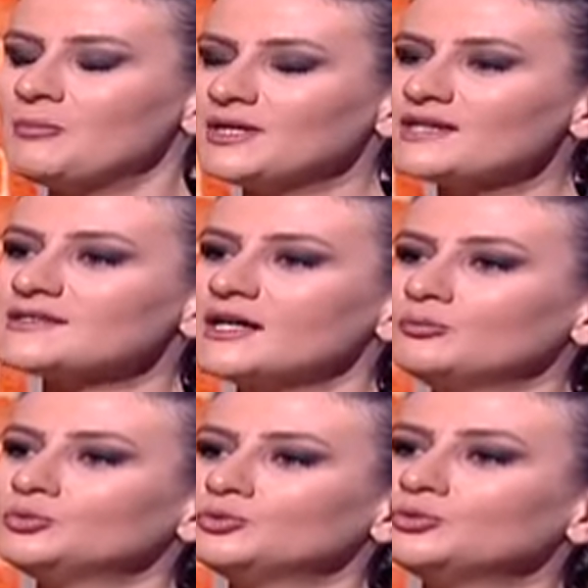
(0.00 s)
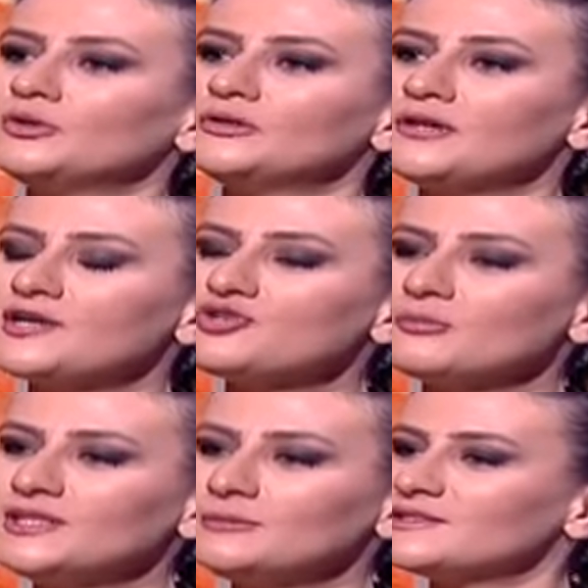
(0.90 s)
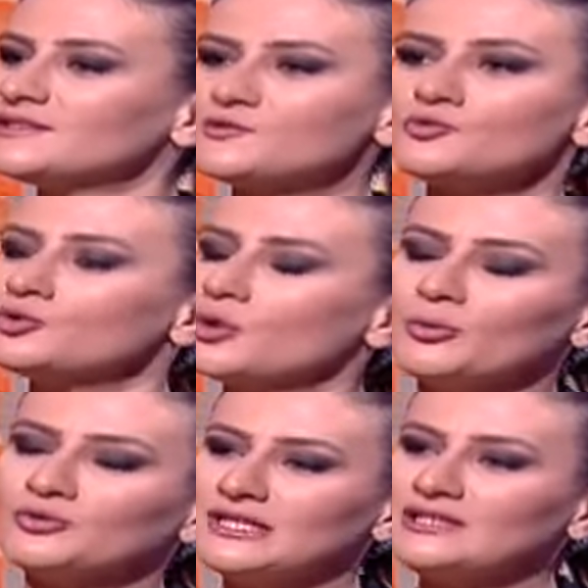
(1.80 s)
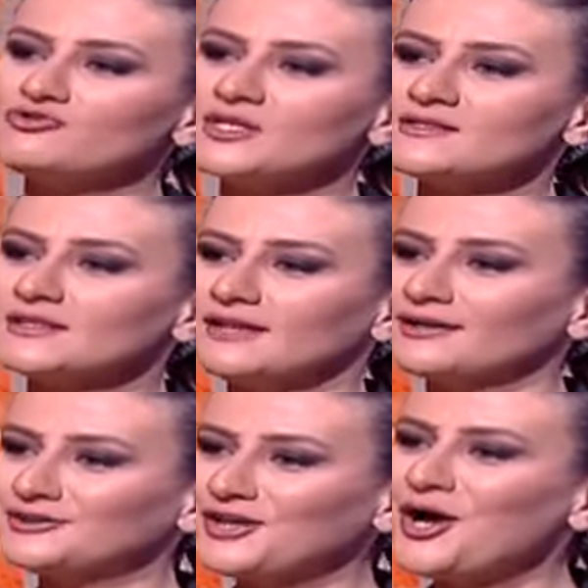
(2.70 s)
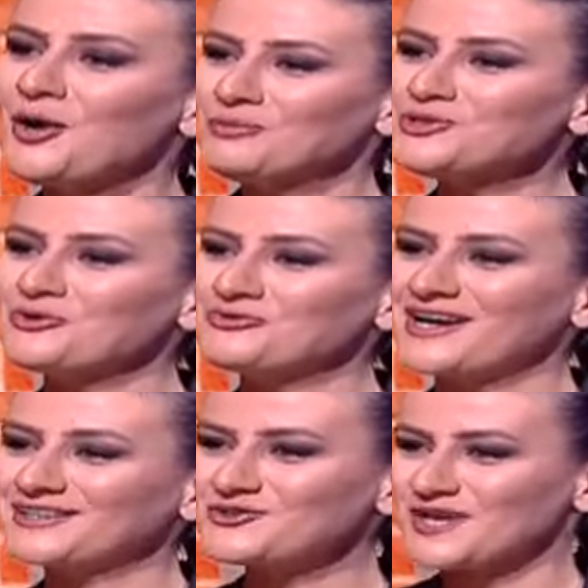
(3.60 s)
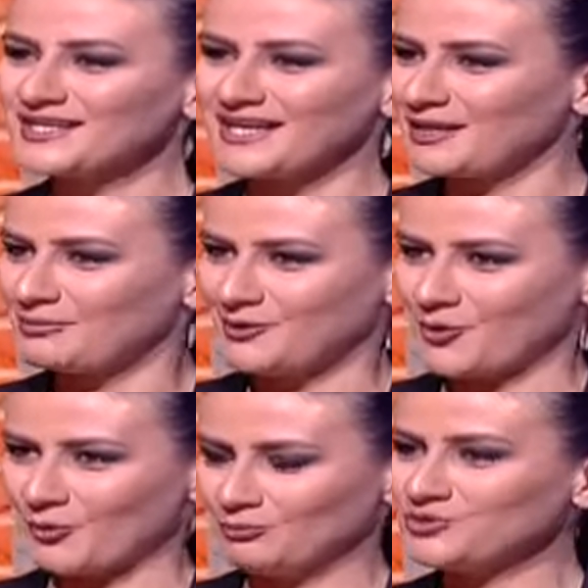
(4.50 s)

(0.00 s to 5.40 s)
Biraz daha bunu e, açabilir misiniz? Çünkü robot denince insanın aklına birçok farklı şey gelebiliyor.